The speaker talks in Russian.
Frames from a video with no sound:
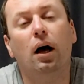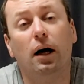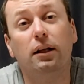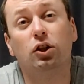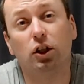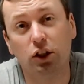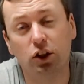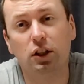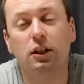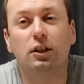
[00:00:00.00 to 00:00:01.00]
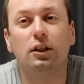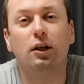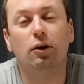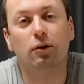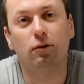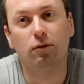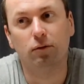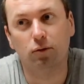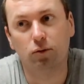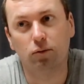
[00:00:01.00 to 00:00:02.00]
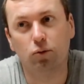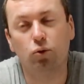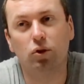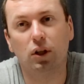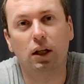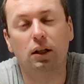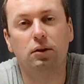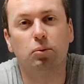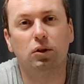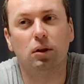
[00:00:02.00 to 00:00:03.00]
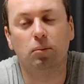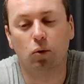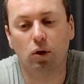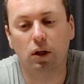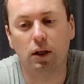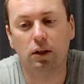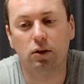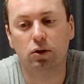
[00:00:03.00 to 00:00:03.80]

эта женщина, точнее, узнала спустя много лет,